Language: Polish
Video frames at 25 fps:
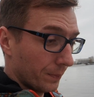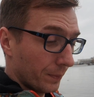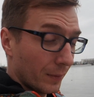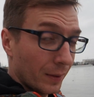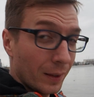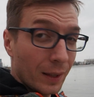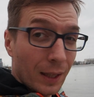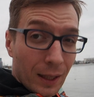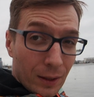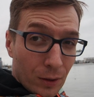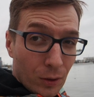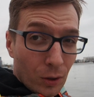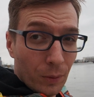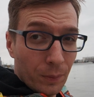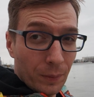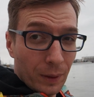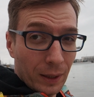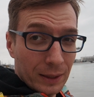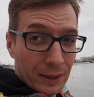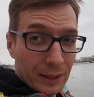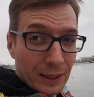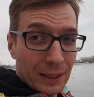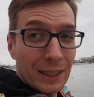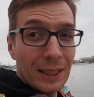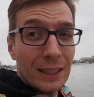
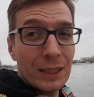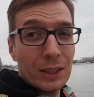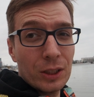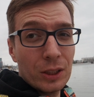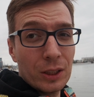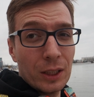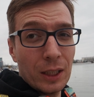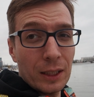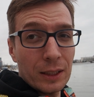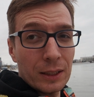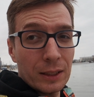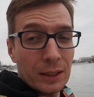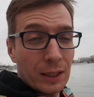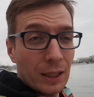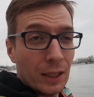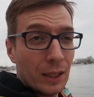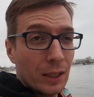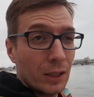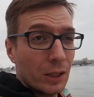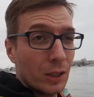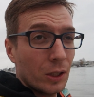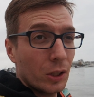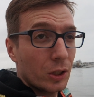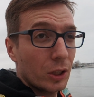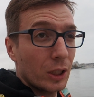Natomiast jest szansa,
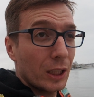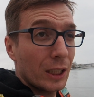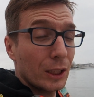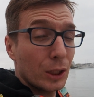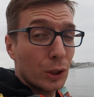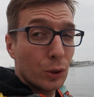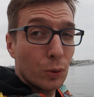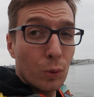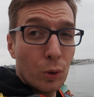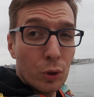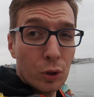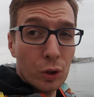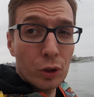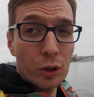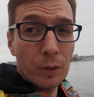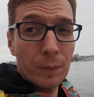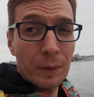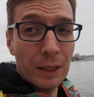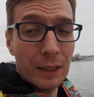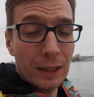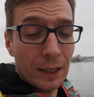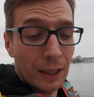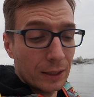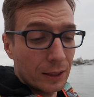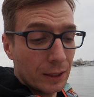że słysząc o
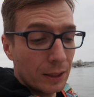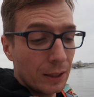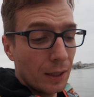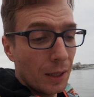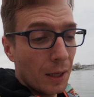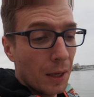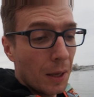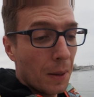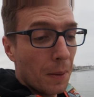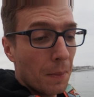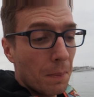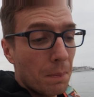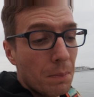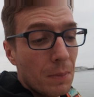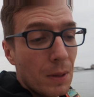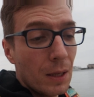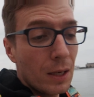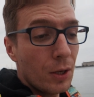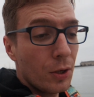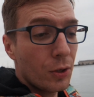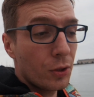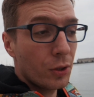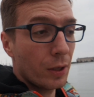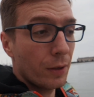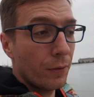medytacji,
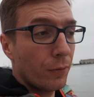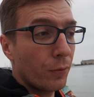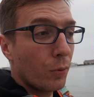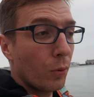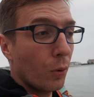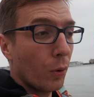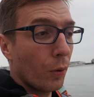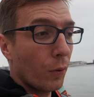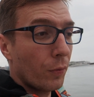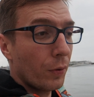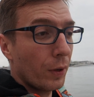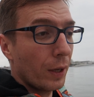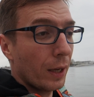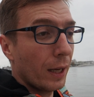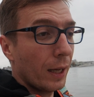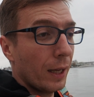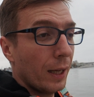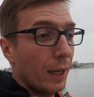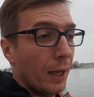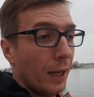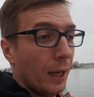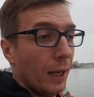mieliście w głowie